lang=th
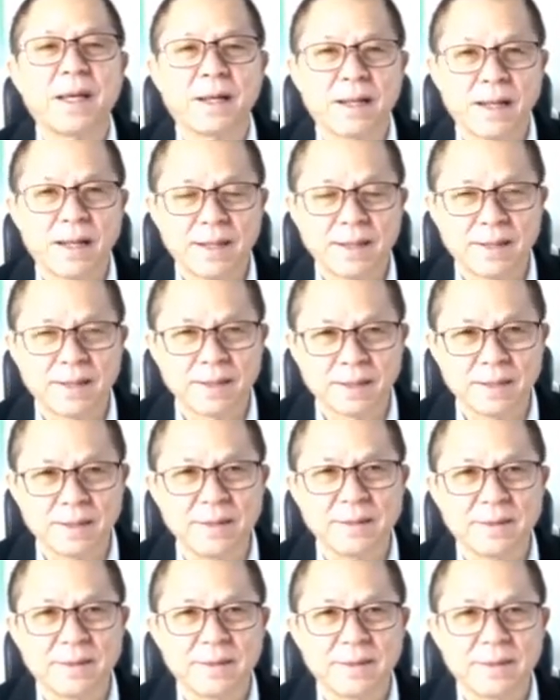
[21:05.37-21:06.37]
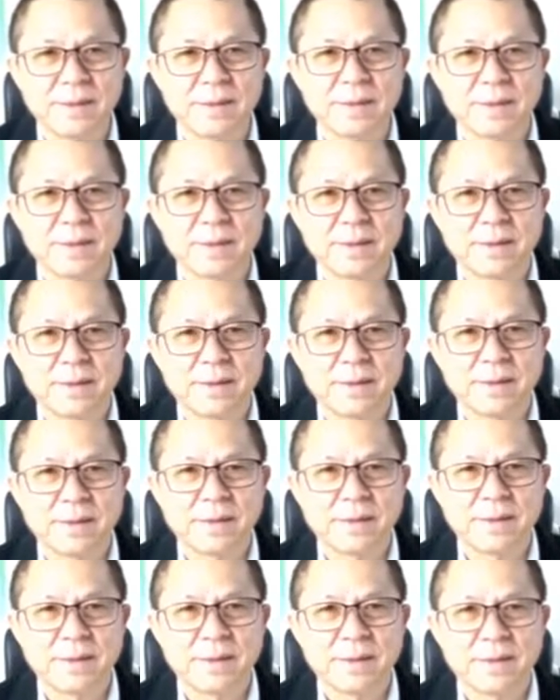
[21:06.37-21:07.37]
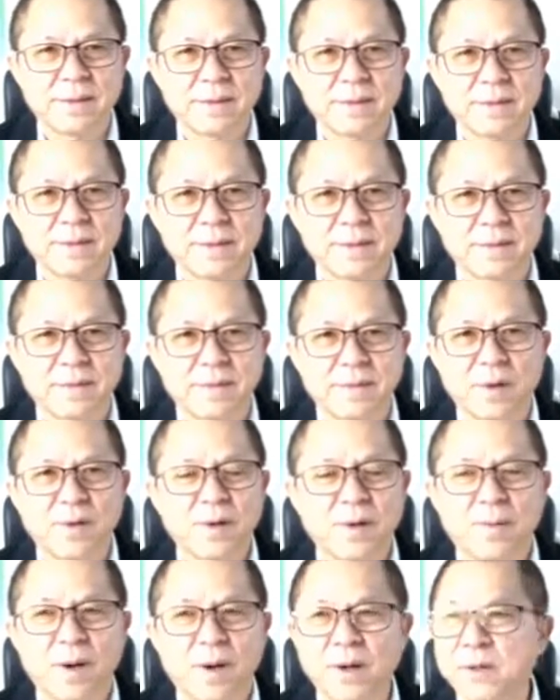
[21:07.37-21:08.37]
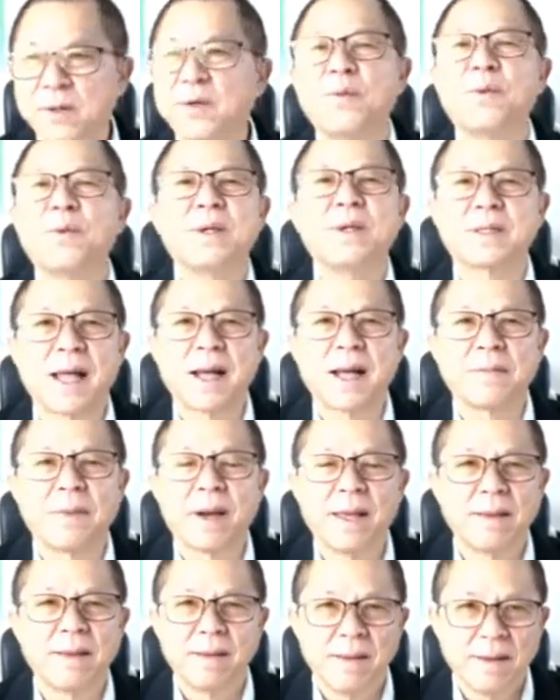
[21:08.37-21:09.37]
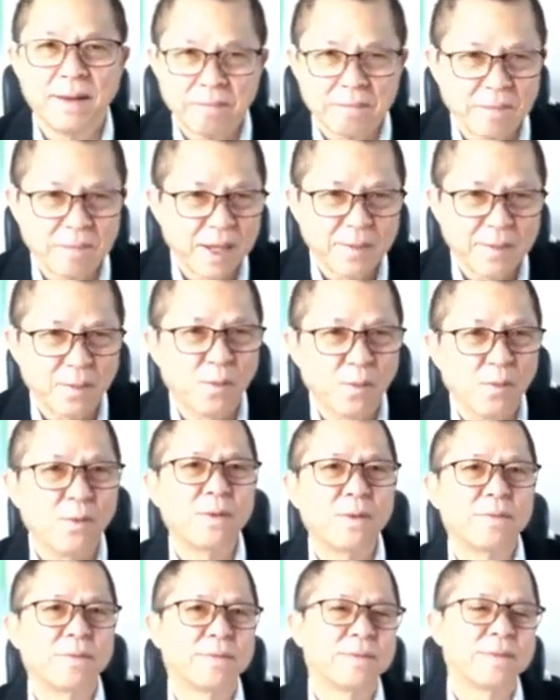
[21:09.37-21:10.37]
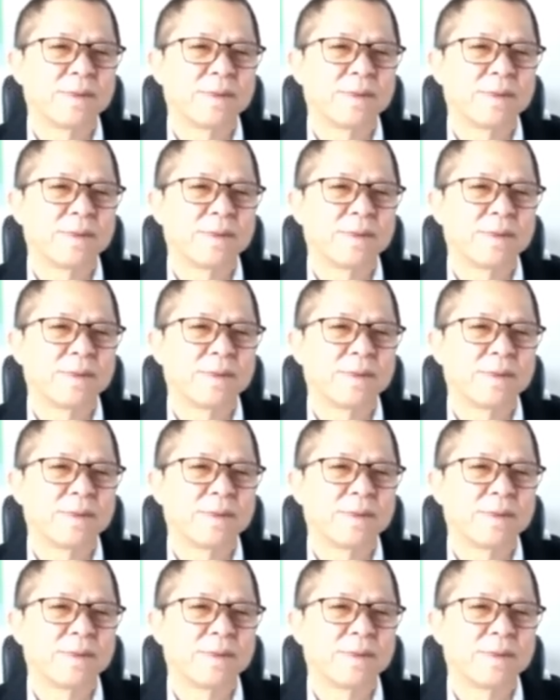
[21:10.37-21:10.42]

ศรีลังกานะครับประกาศว่าจะระงับการชำระหนี้ต่างชาติ